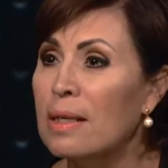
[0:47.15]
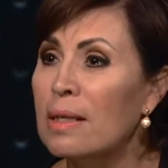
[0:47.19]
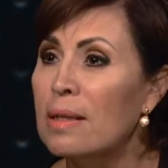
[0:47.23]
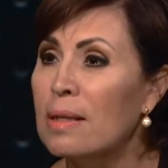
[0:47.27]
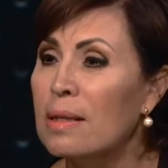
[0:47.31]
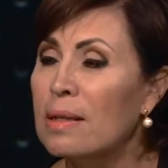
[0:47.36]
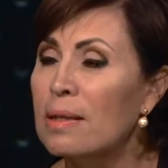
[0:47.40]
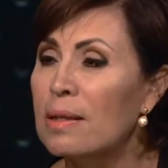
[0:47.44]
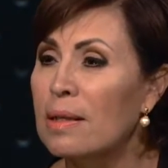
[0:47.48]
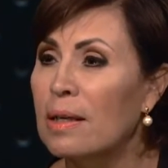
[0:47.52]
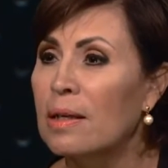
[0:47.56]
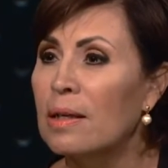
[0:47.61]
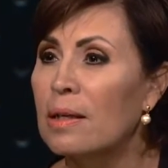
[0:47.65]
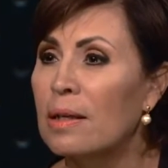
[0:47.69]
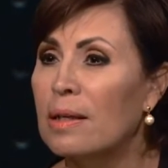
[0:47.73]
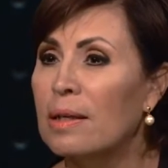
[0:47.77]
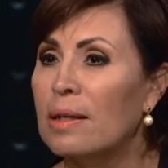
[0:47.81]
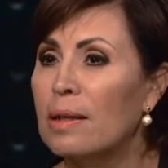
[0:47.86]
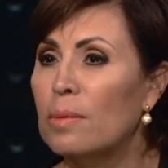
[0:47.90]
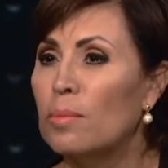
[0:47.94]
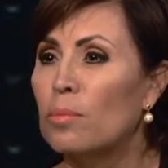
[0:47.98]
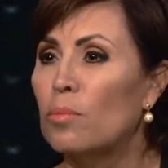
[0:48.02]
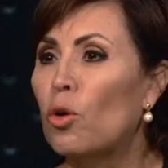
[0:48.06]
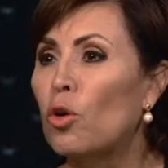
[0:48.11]
el,
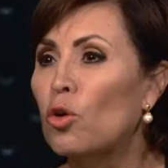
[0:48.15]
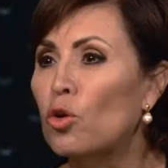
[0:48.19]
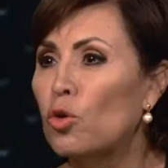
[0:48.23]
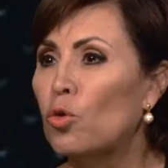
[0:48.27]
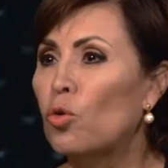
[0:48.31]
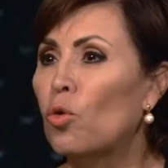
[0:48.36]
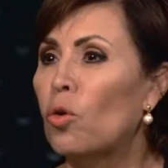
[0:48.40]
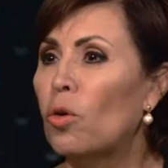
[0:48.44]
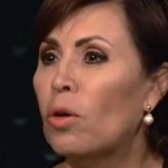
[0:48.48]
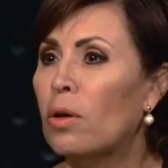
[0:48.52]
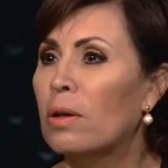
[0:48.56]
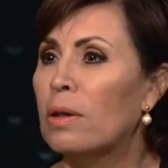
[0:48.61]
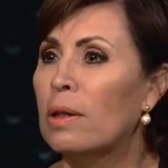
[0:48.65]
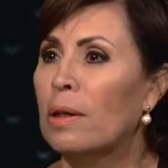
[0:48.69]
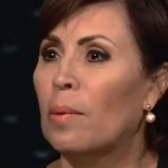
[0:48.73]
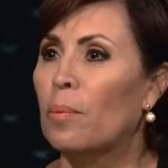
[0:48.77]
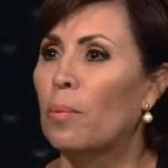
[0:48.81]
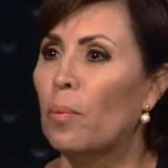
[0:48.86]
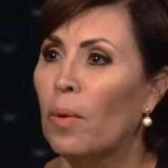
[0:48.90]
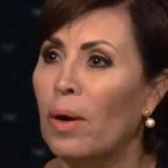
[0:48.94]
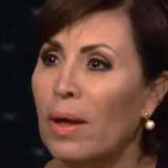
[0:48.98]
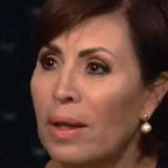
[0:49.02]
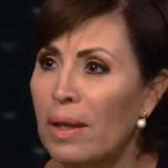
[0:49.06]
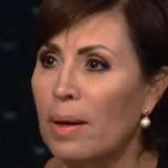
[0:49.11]
monto que
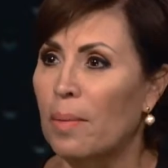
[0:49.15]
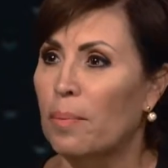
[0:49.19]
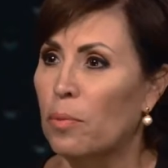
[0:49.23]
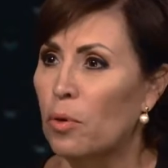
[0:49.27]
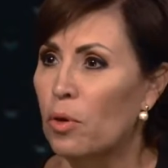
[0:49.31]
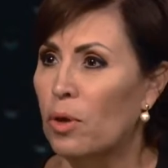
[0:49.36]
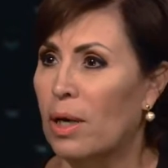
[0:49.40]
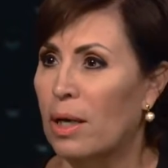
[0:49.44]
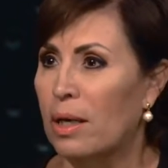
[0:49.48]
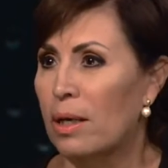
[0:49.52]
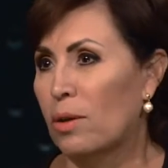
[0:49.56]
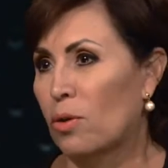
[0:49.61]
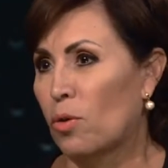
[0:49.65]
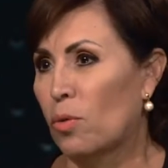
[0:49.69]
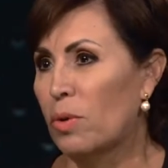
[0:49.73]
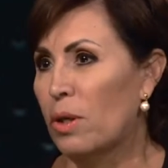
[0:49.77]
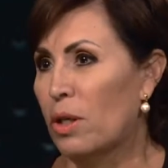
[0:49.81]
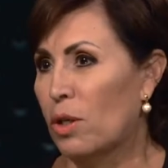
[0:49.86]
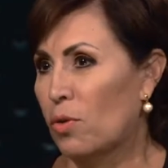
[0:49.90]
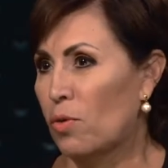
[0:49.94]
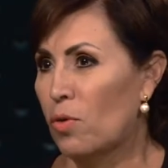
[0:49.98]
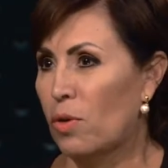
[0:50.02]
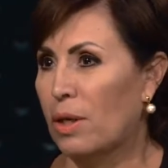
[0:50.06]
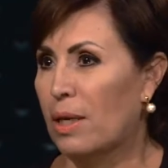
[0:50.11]
puede apoyar el
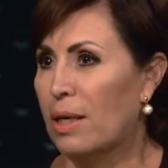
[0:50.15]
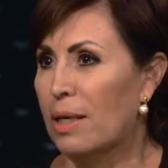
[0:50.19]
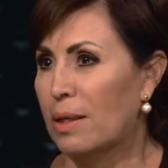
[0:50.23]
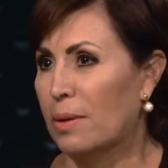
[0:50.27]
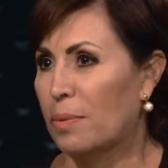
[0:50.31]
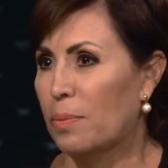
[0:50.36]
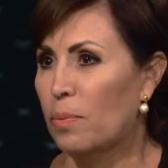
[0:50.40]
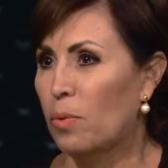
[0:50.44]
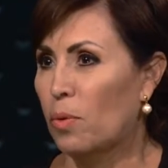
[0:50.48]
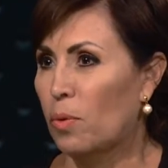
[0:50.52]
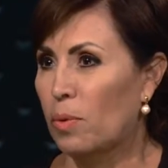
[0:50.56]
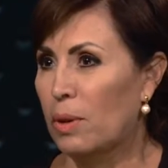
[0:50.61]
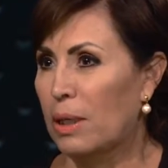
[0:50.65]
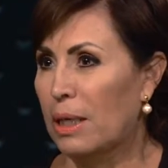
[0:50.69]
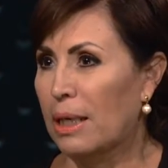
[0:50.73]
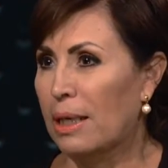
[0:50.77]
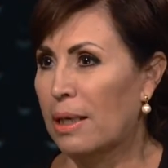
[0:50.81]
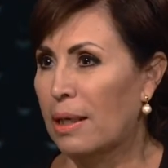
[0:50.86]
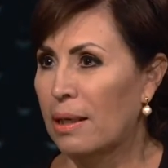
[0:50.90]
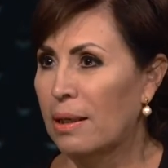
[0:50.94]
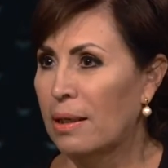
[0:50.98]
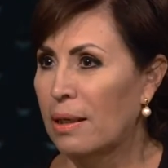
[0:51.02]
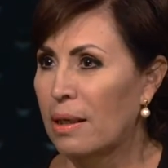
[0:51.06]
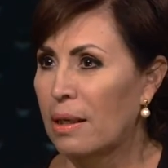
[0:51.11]
gobierno de la República.
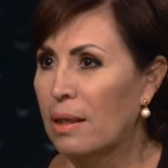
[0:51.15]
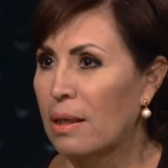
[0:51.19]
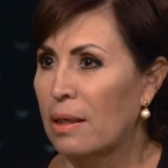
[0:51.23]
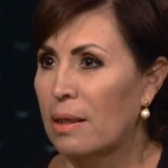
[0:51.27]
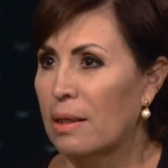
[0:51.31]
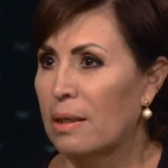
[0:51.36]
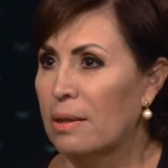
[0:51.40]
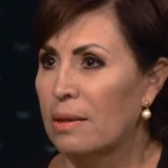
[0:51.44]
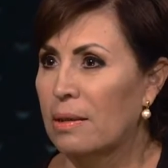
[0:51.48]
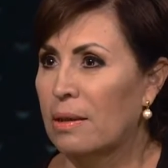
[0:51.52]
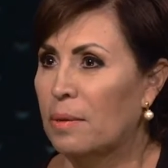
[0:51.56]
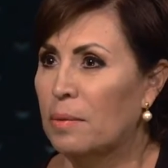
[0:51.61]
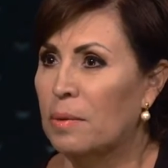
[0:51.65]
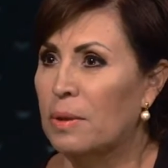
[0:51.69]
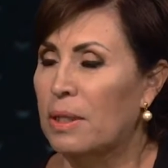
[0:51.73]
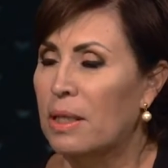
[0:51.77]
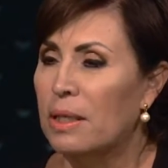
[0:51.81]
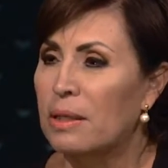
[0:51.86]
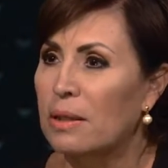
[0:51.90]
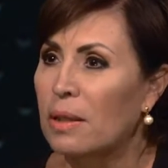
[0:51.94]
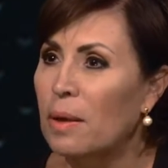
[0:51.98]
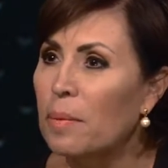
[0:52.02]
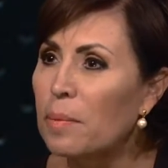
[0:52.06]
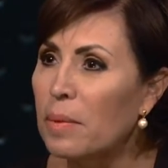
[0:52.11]

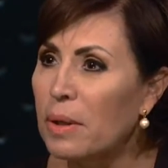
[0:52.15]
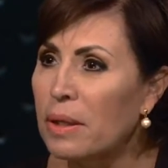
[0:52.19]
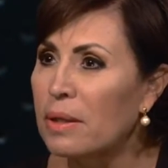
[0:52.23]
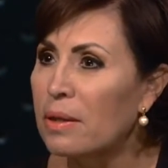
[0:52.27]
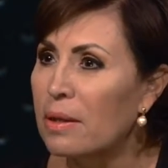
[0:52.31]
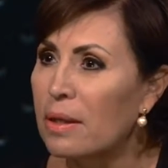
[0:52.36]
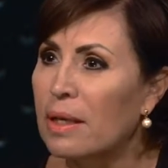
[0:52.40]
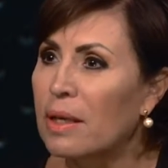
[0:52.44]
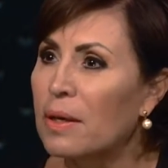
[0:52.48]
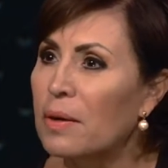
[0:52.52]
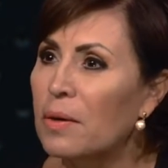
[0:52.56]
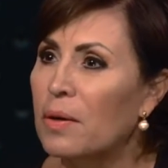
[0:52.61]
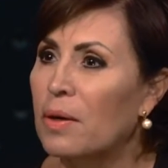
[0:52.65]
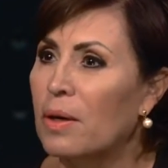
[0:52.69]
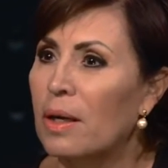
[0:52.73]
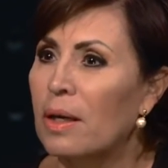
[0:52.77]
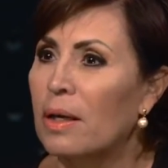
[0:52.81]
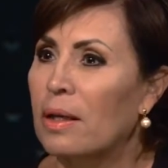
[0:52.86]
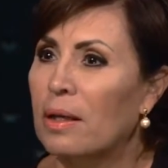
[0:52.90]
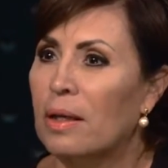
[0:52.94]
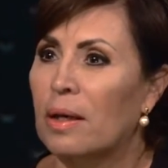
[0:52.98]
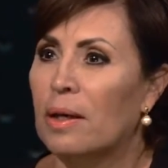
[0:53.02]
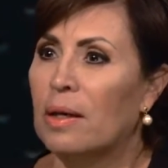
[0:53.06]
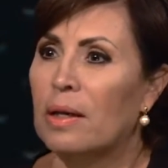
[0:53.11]
Evidentemente
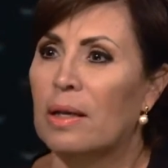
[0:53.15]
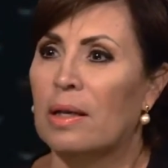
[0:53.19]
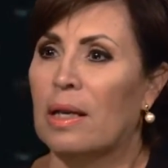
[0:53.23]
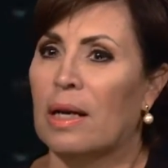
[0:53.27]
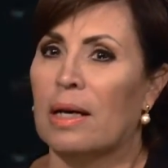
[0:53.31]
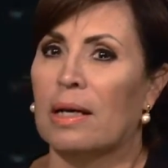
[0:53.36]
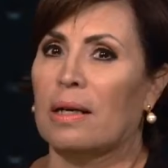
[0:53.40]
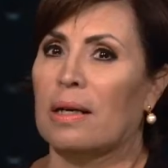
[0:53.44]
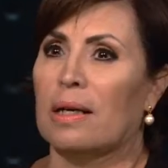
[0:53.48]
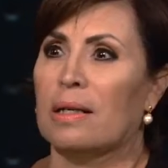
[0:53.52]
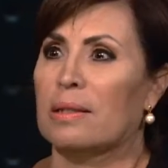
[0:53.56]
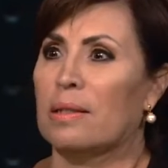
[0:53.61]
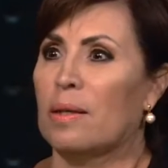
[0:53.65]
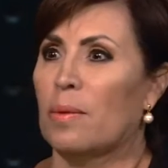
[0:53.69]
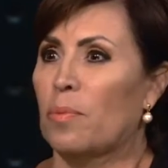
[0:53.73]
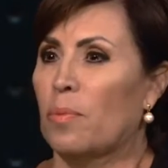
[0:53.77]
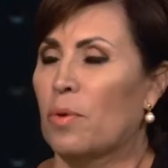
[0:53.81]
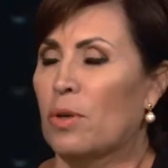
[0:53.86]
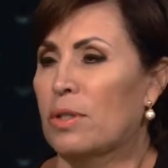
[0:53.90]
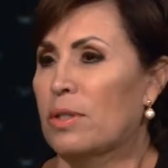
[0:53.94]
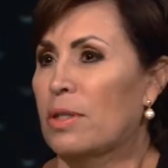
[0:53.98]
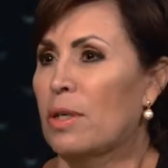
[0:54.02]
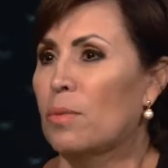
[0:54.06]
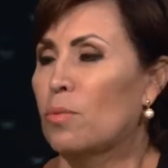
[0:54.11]
que la casa
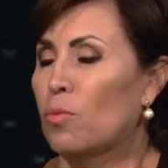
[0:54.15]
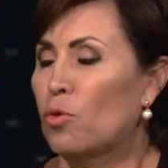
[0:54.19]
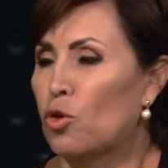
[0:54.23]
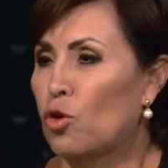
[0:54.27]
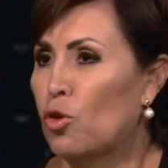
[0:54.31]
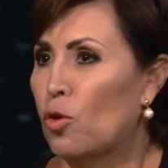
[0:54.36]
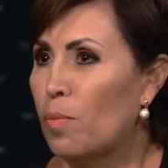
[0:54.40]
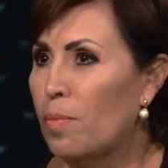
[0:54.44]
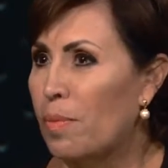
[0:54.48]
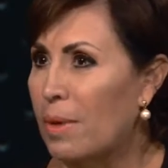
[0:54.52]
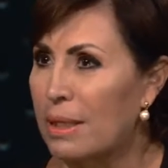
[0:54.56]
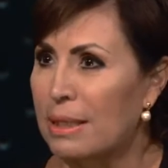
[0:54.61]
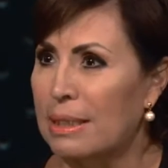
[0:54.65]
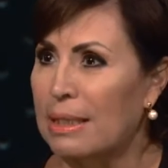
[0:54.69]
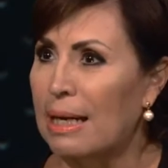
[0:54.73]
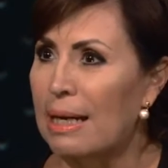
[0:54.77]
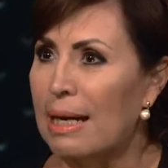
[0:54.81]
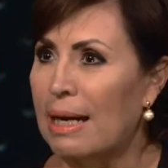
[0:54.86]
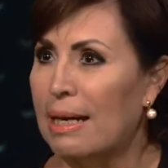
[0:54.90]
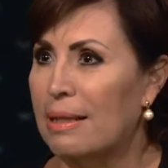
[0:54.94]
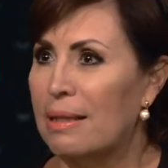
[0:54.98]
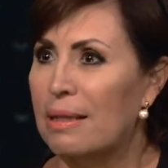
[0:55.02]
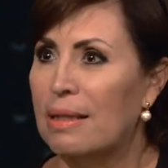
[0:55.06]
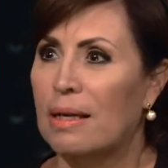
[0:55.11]
puede ser mucho más
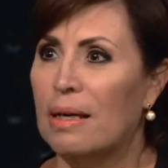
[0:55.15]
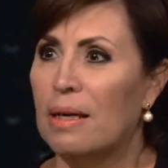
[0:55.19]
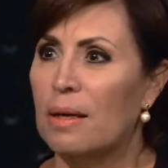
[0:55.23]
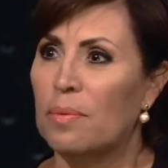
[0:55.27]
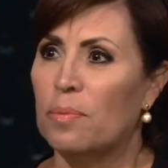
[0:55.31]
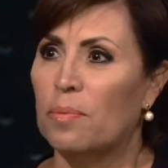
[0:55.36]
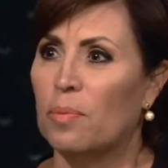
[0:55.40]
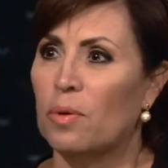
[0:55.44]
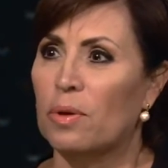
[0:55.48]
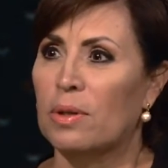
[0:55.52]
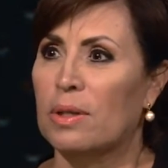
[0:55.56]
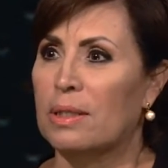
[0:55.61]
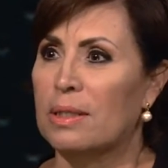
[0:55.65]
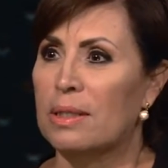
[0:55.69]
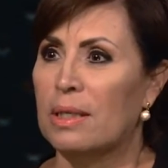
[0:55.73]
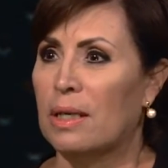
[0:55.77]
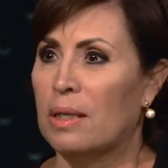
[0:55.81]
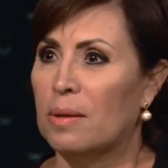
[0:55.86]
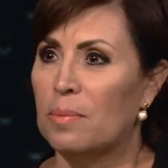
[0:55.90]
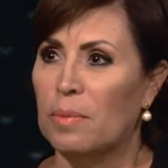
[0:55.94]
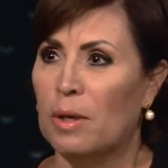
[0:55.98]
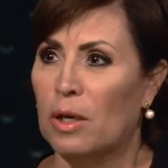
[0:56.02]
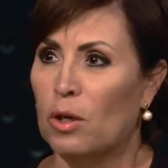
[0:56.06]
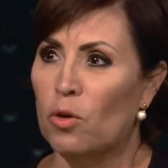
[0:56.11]
grande, puede
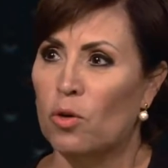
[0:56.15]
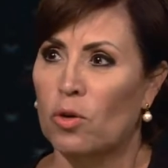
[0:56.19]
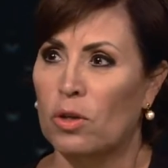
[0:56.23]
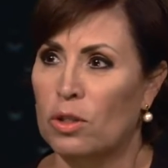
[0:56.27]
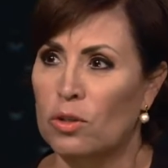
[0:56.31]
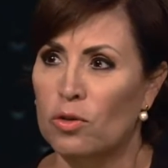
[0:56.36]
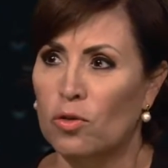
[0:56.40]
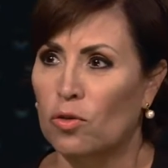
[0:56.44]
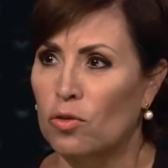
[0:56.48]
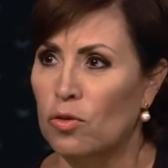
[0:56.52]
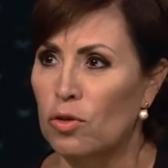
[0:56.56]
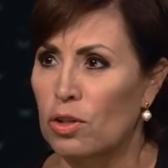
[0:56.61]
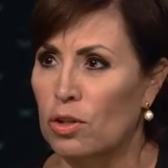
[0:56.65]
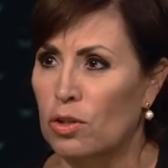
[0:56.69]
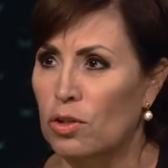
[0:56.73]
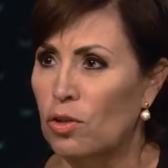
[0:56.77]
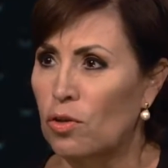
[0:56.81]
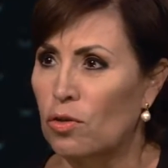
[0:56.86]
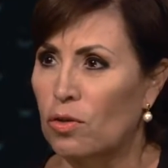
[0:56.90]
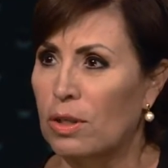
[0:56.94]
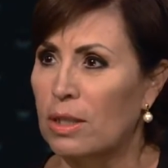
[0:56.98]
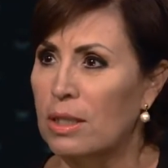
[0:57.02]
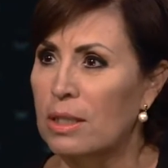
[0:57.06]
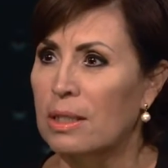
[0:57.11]
ser mejores
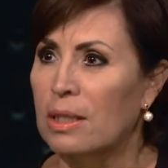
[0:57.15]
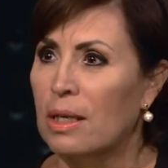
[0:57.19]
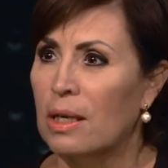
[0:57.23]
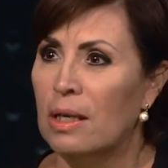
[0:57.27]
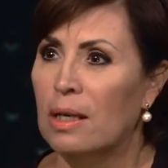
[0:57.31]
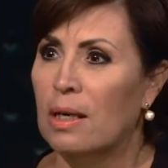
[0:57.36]
condiciones,